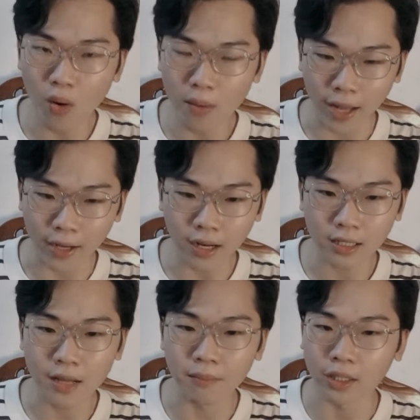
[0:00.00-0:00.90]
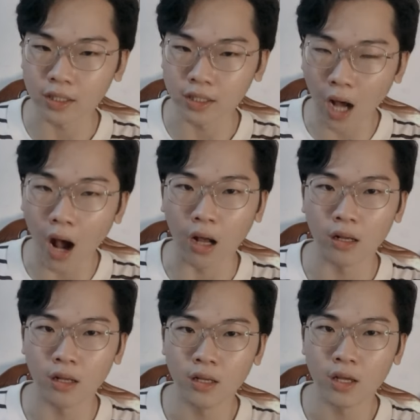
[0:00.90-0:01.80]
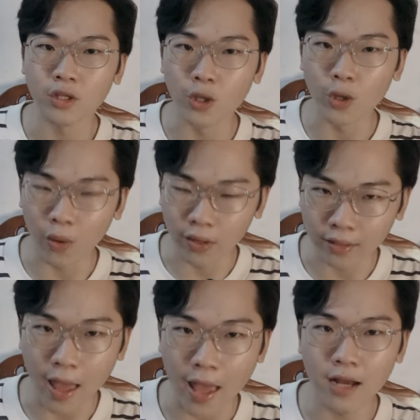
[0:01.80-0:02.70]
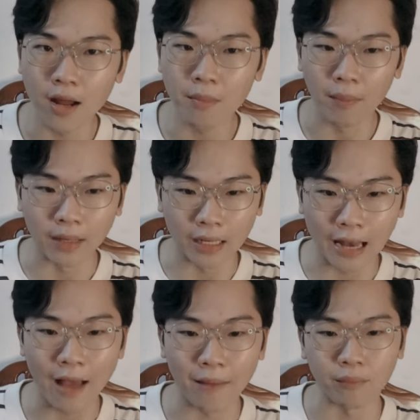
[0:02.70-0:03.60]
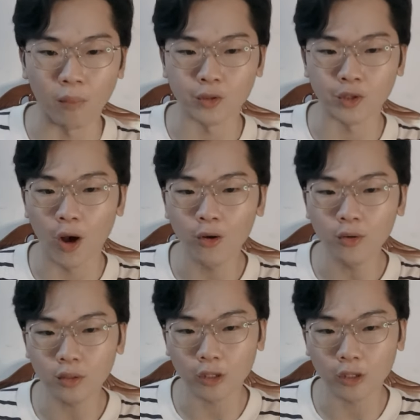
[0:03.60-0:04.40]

ở bển thì mình cần nhiều hình thẻ để mà mình làm một số